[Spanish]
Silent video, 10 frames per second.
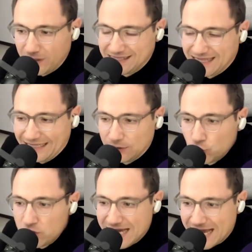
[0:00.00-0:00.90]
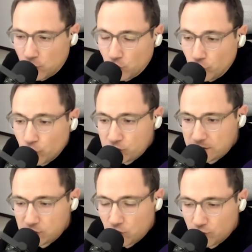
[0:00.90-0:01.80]
hasta que tú ya
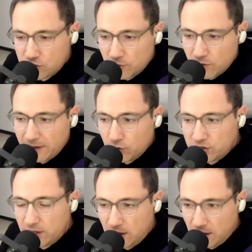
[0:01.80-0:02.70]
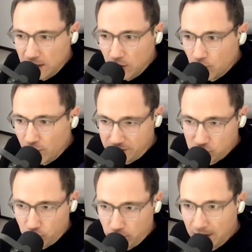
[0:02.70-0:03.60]
conoces cómo se mueve el coche y, lo mueves
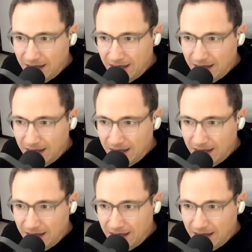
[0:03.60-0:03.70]
tú.